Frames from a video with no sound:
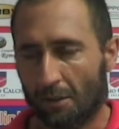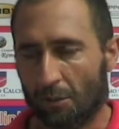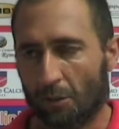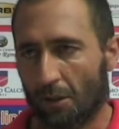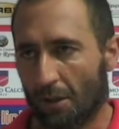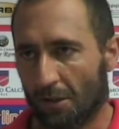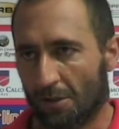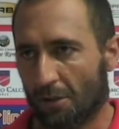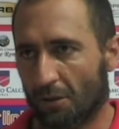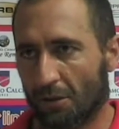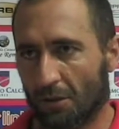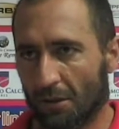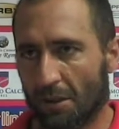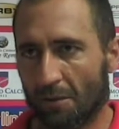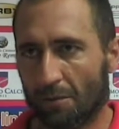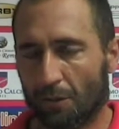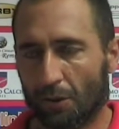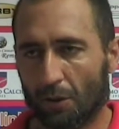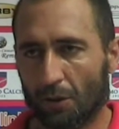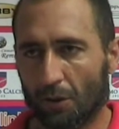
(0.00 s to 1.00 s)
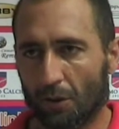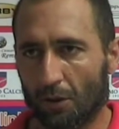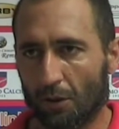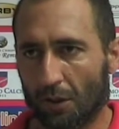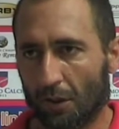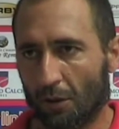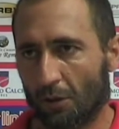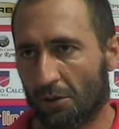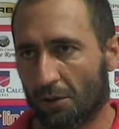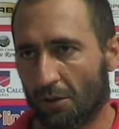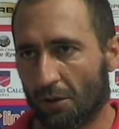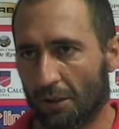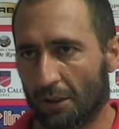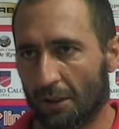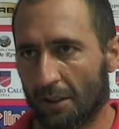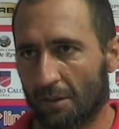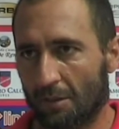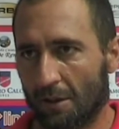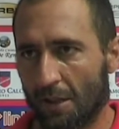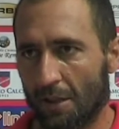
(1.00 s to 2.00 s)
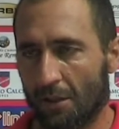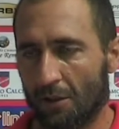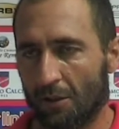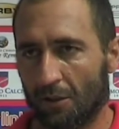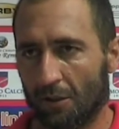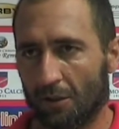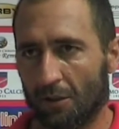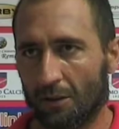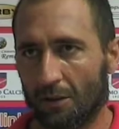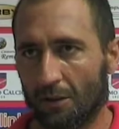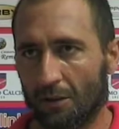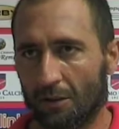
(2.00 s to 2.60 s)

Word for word: poi nel secondo tempo le cose sono andate meglio,